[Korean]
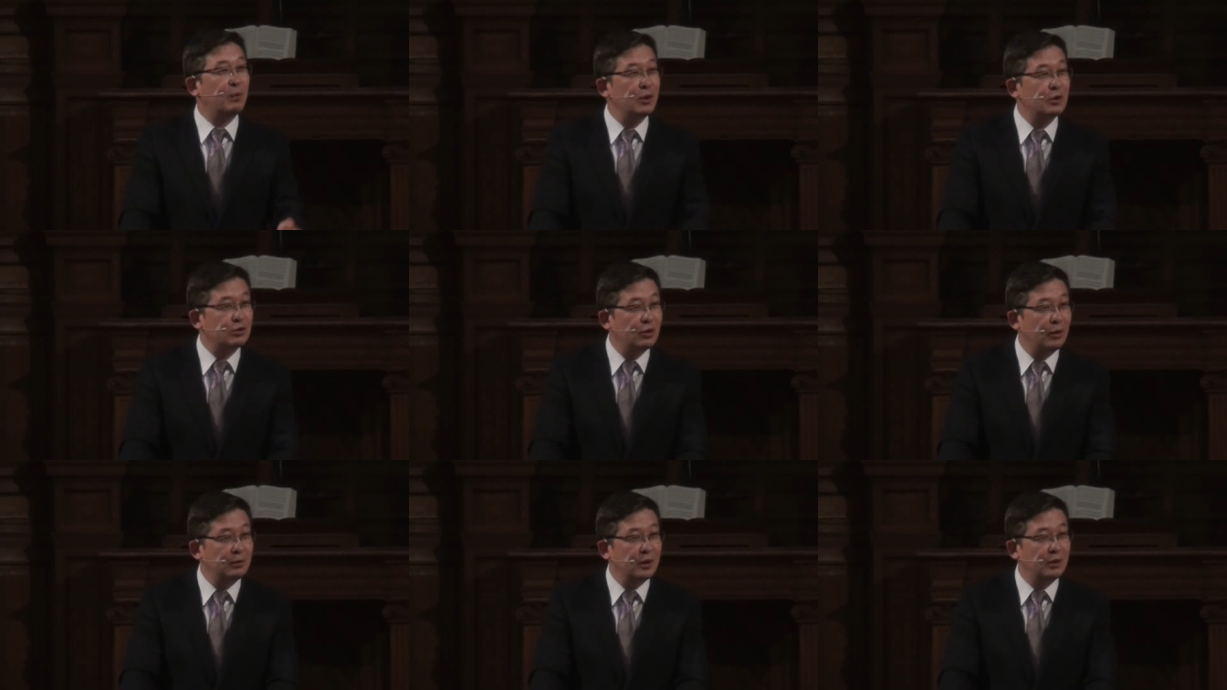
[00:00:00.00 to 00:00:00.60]
제대로
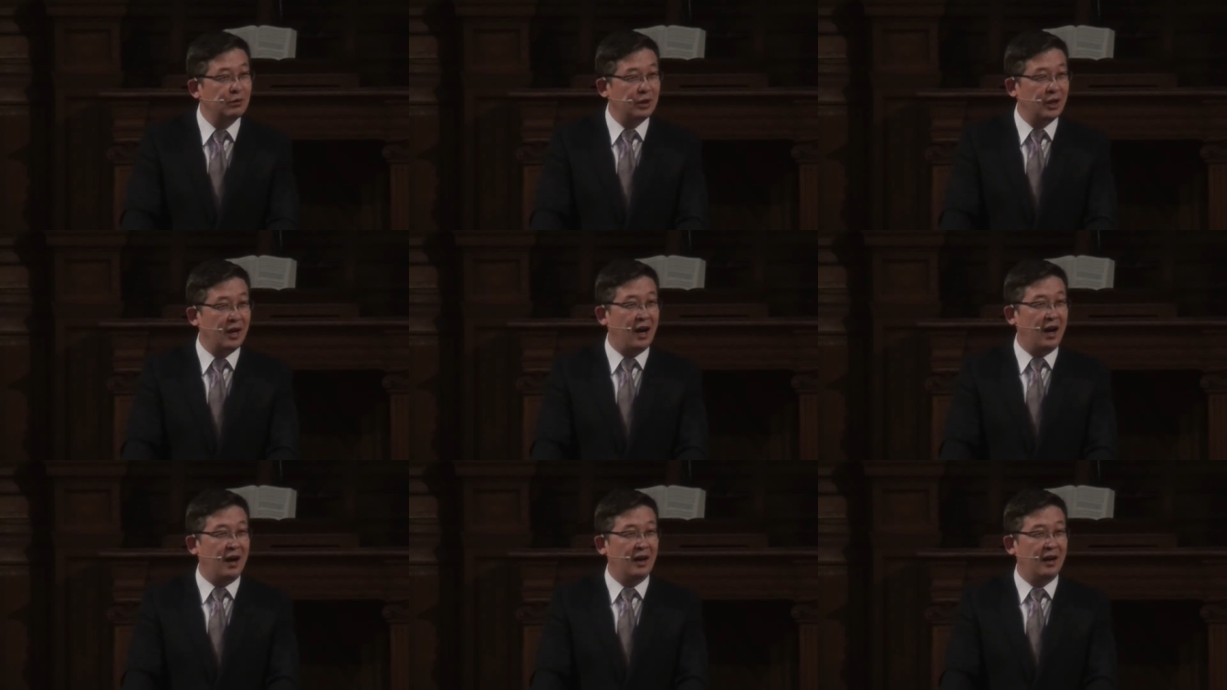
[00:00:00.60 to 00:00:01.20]
볼 수 없는
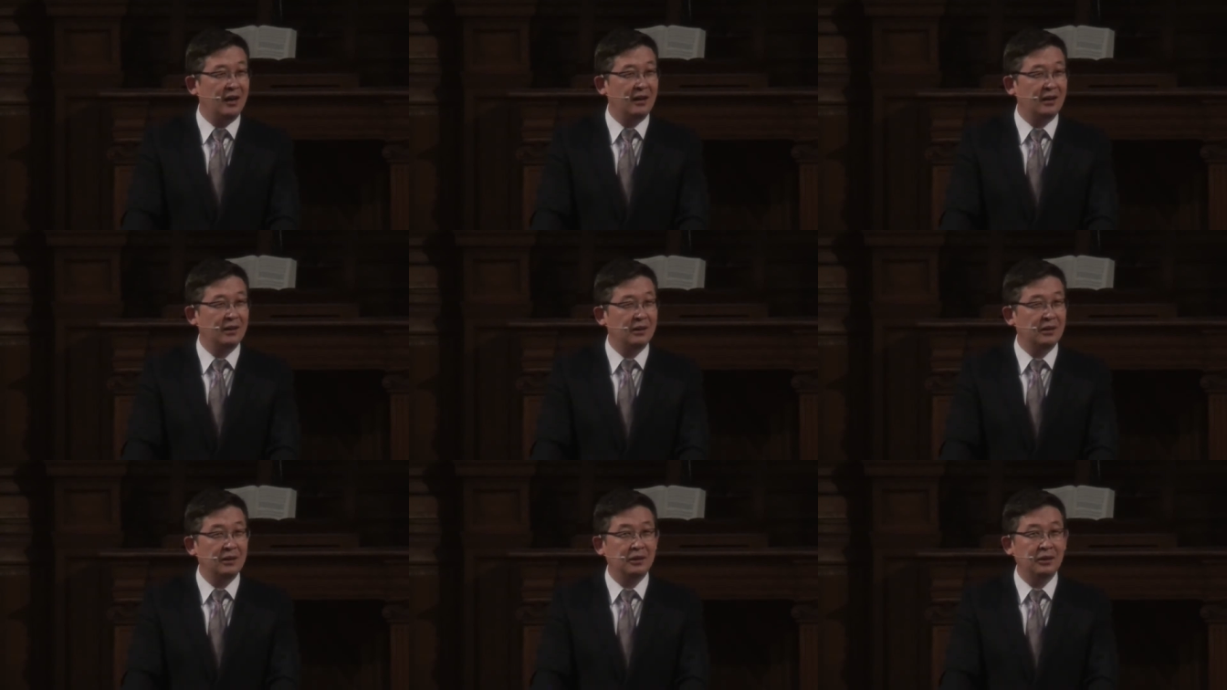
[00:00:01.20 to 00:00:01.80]
우리가
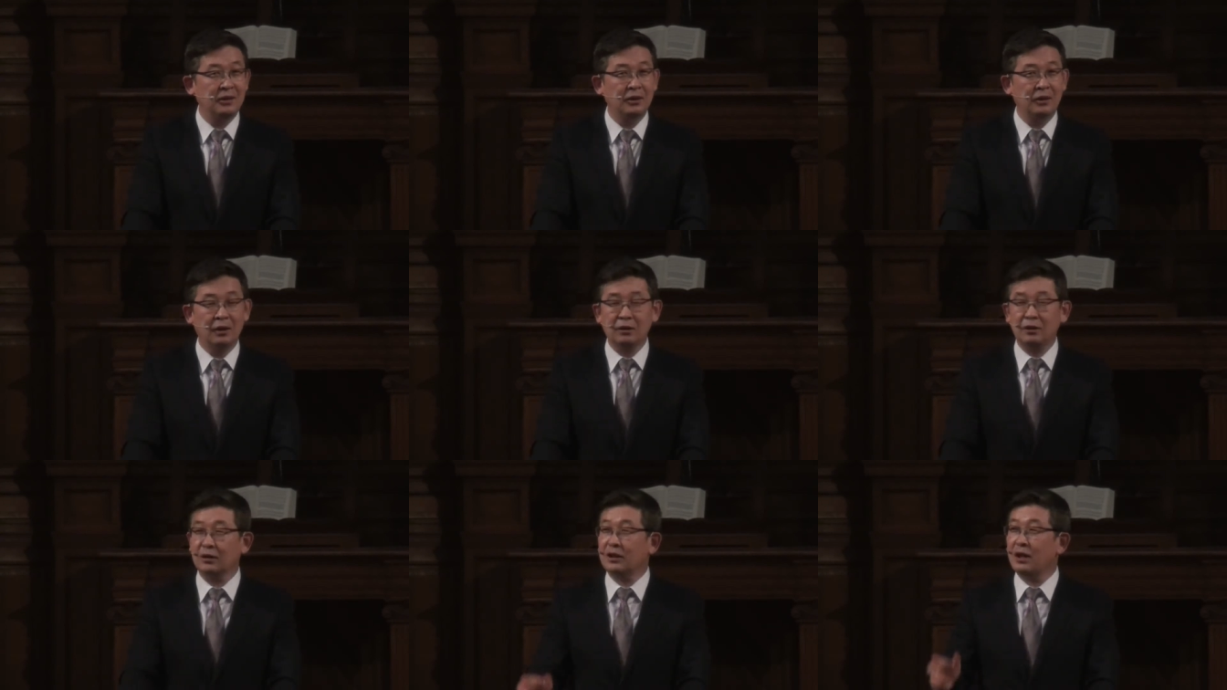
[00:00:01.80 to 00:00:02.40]

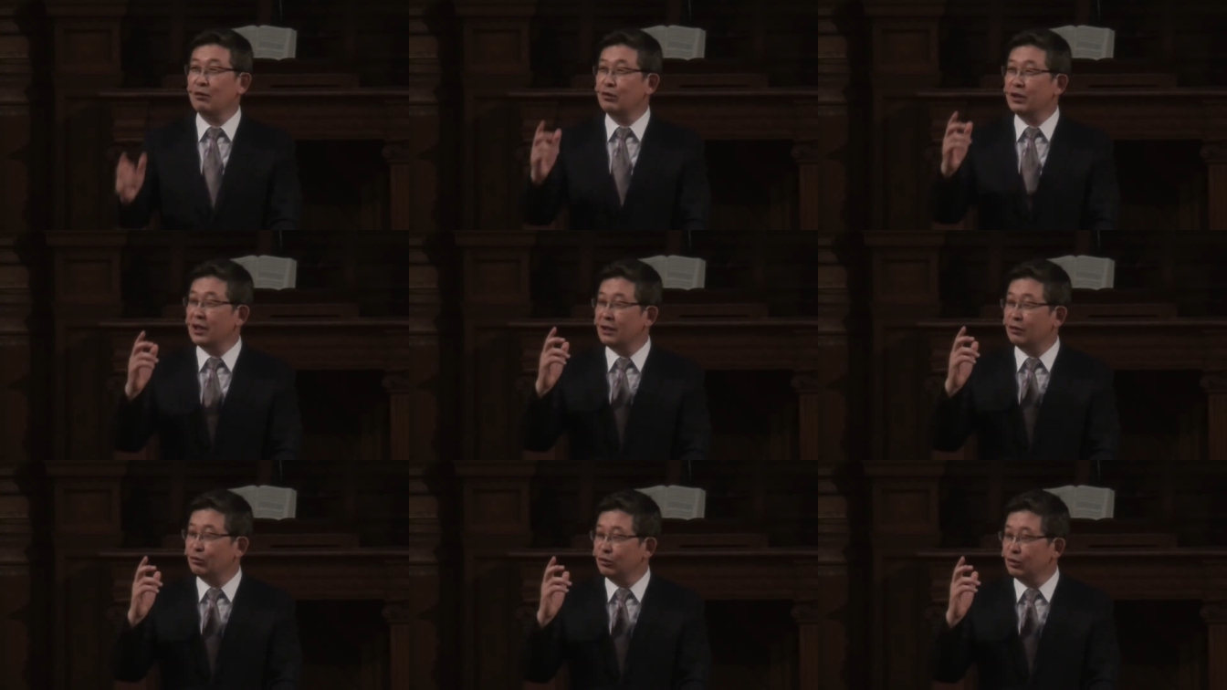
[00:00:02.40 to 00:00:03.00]
어떻게
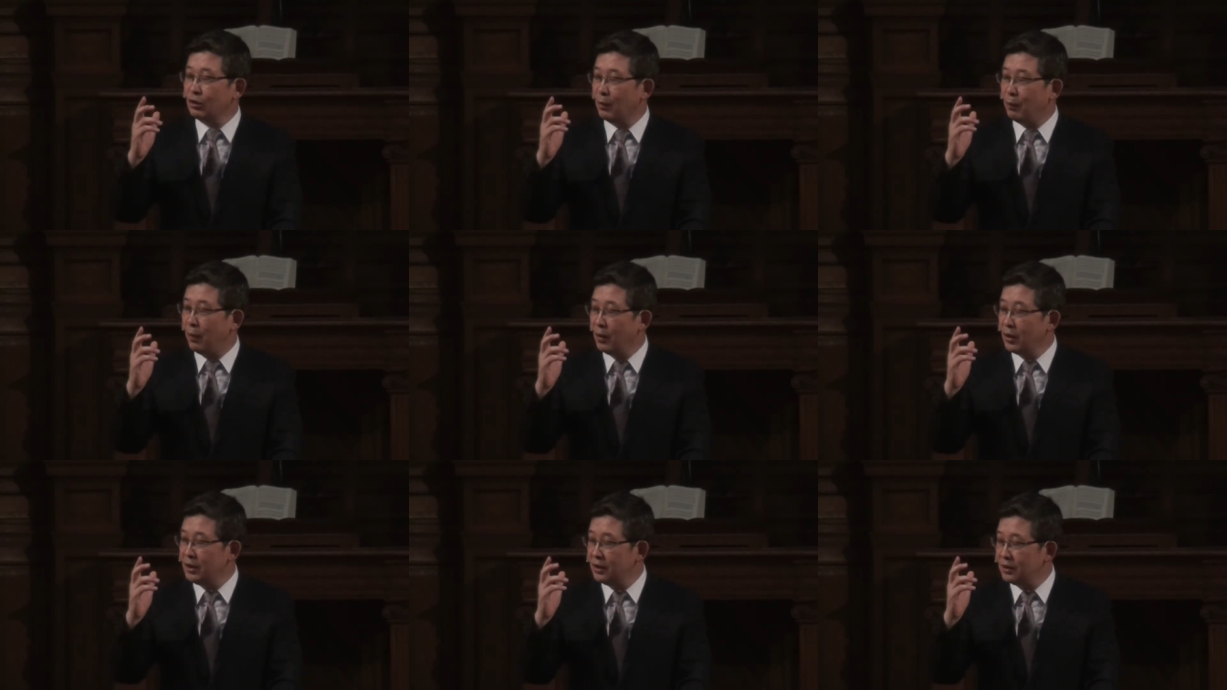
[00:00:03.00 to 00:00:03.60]
우리
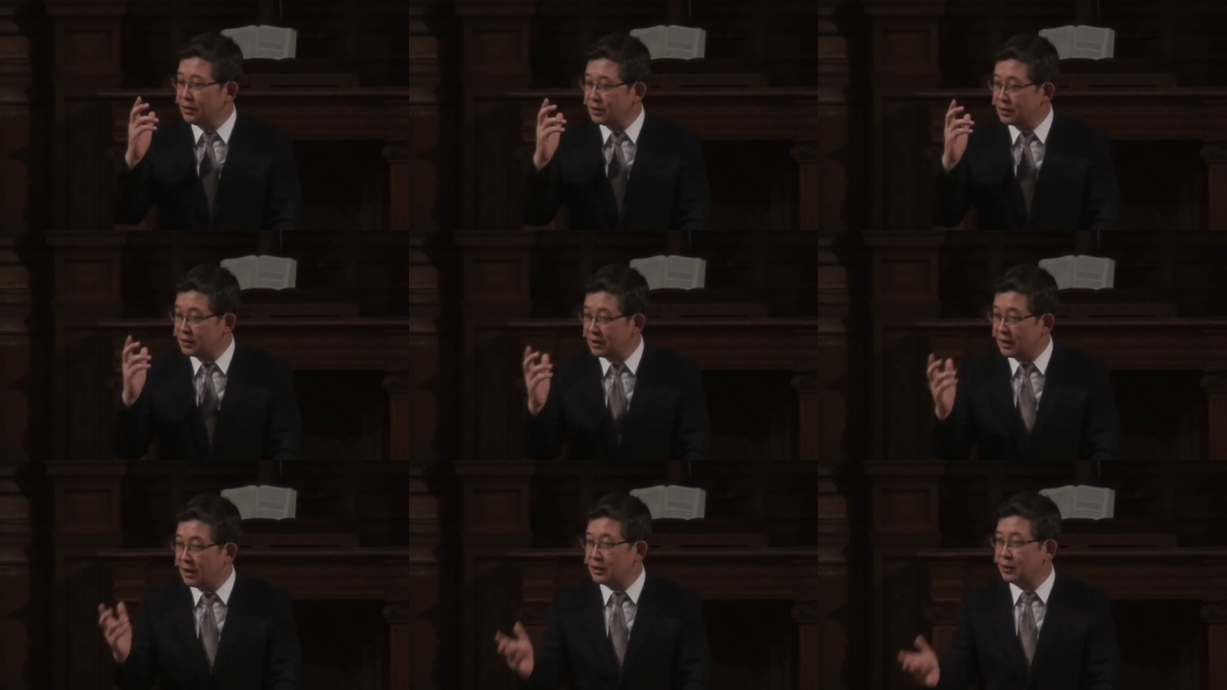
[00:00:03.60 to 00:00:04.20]
눈으로 보이는
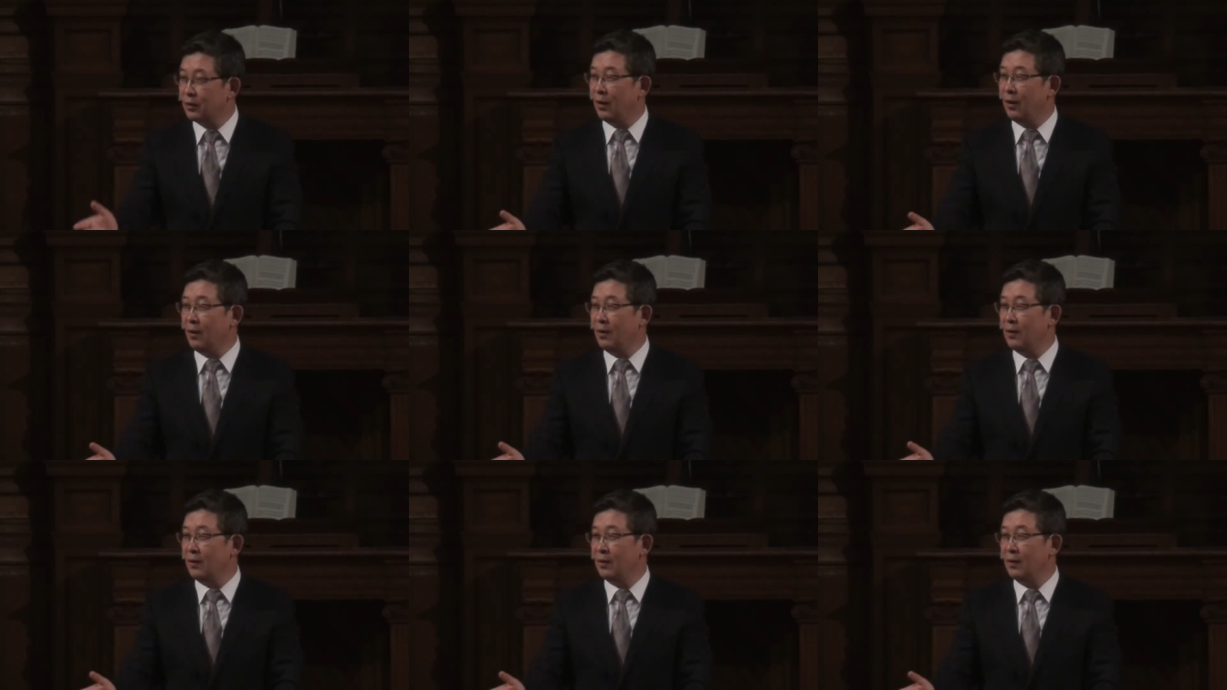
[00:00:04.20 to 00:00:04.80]
것을
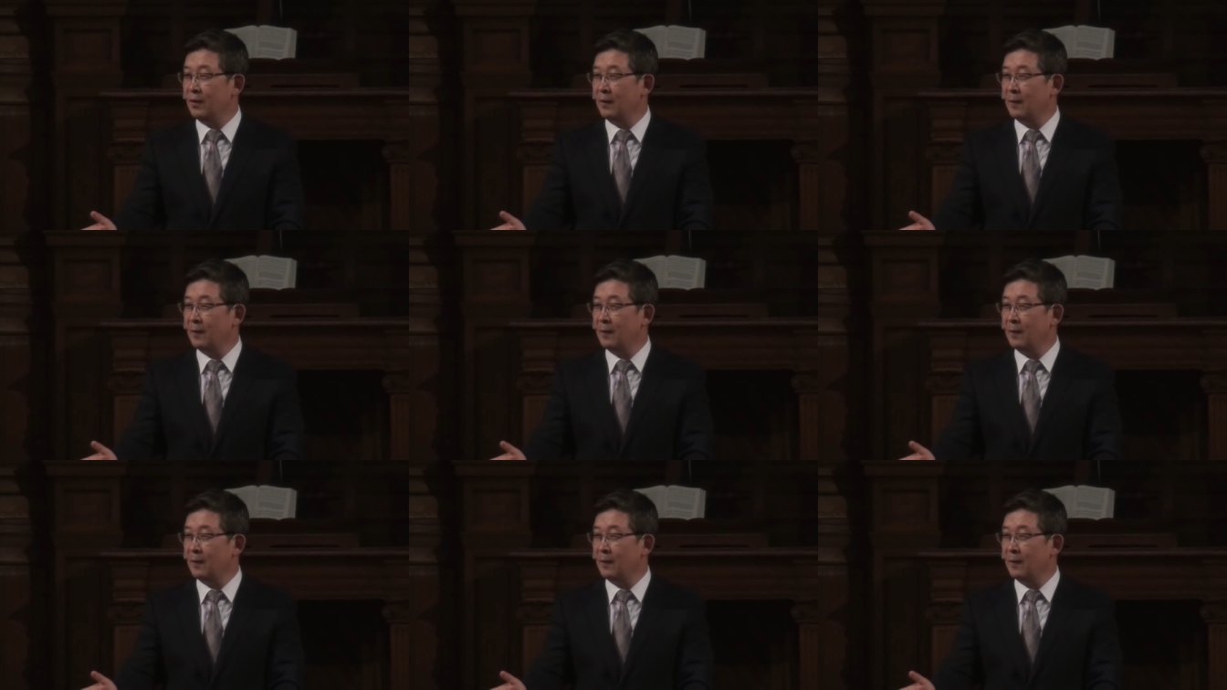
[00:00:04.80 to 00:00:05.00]
가지고